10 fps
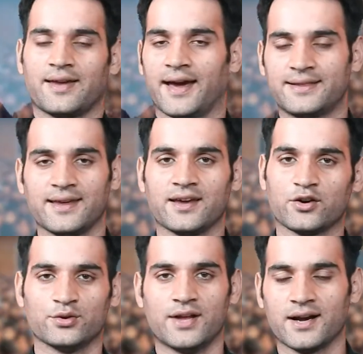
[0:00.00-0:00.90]
कहते हैं
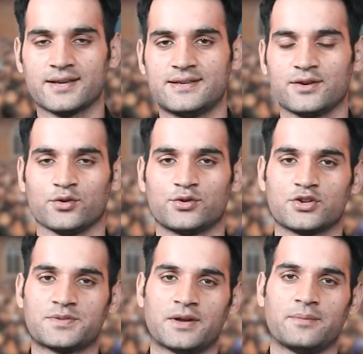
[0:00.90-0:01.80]
खुदा किसी को
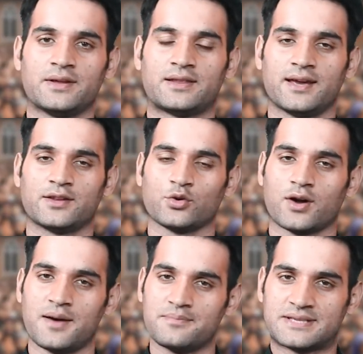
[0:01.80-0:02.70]
दुश्मन भी दे तो
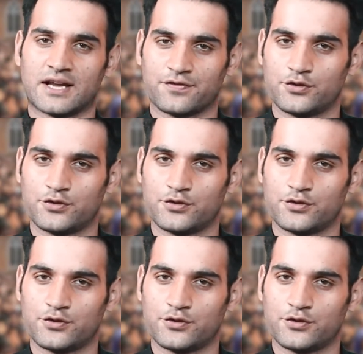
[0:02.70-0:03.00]
कमजर्फ